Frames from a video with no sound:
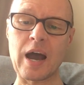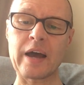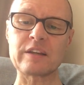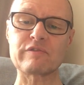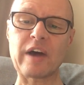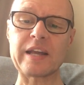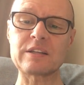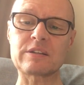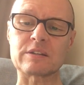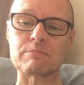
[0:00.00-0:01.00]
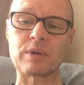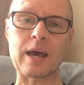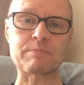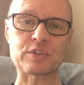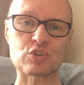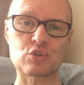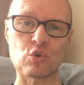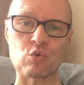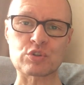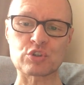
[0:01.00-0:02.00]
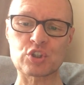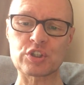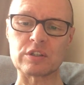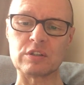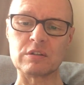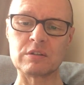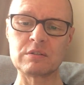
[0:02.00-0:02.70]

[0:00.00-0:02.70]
Ein Weilchen bleibt es totenstill,